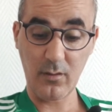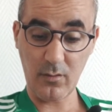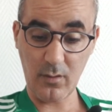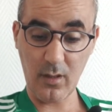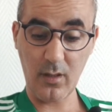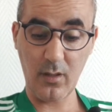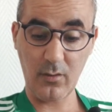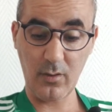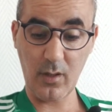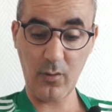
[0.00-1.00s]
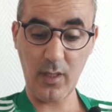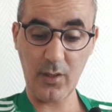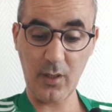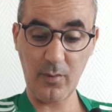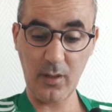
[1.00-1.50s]
وهاي خويا
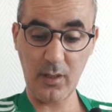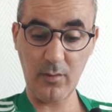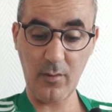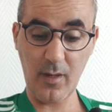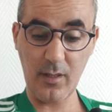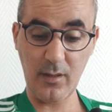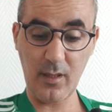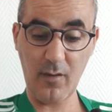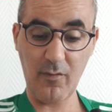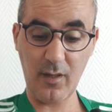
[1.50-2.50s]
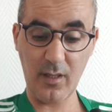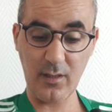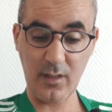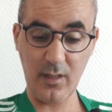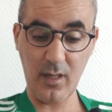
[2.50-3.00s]
ويحظى باهتمام أندية
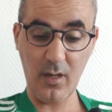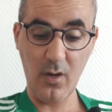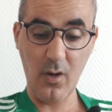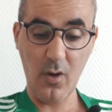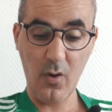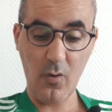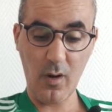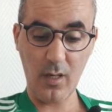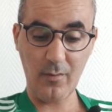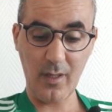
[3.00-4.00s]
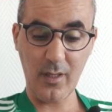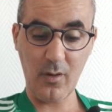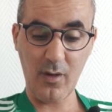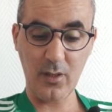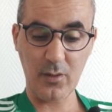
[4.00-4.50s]
فرنسية وألمانيا
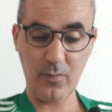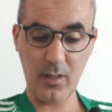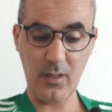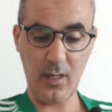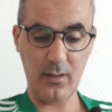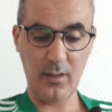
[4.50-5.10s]
وإسبانيا